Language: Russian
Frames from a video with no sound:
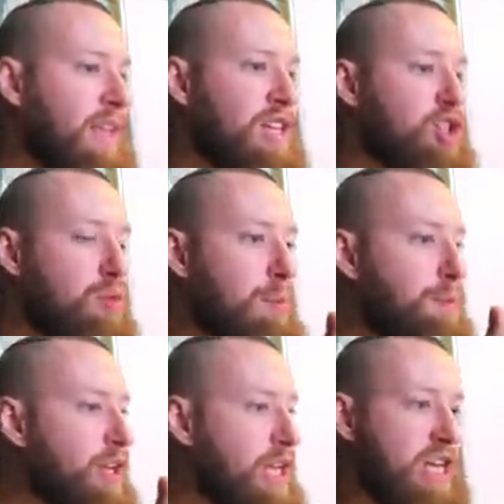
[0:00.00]
чтобы
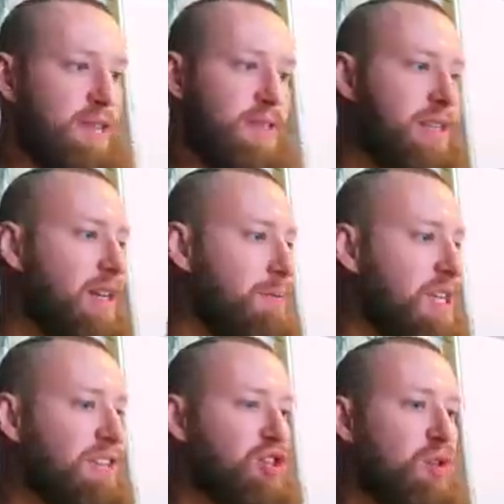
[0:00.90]
придерживаться
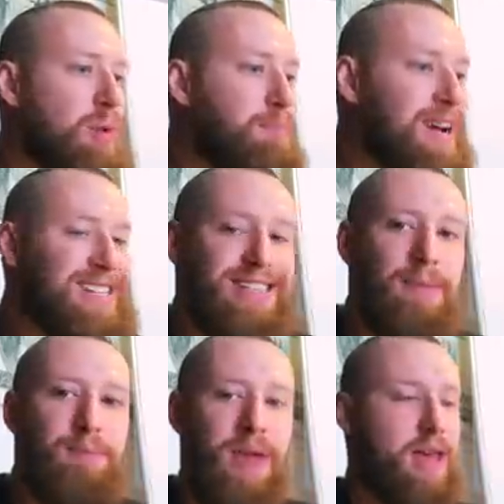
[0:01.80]
лимитов, чтобы
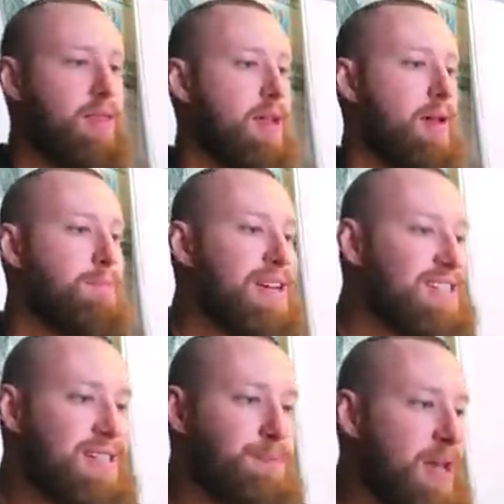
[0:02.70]
постепенно,
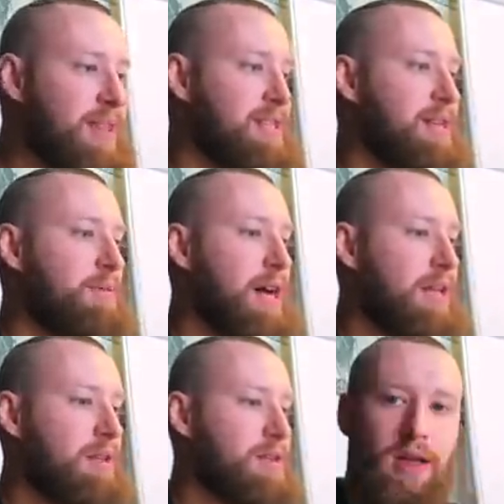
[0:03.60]
постепенно
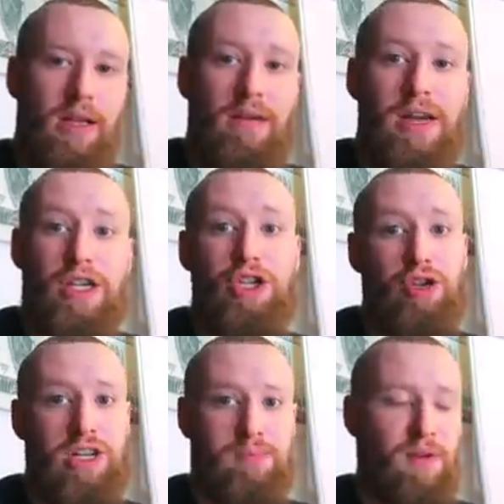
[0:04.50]
зарабатывать. Давайте
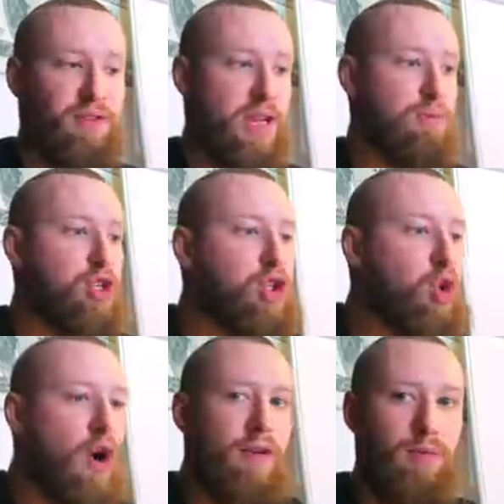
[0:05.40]
еще раз повторим,
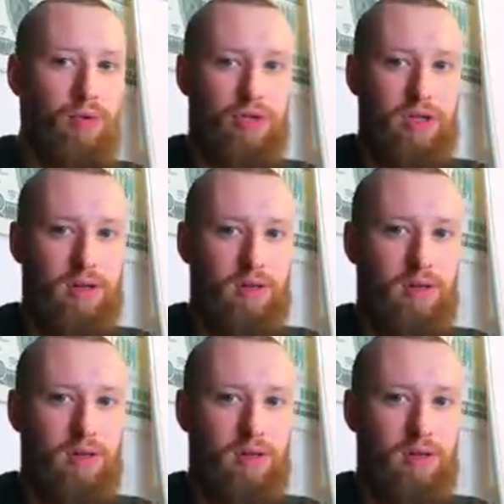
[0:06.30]
что вам нужно.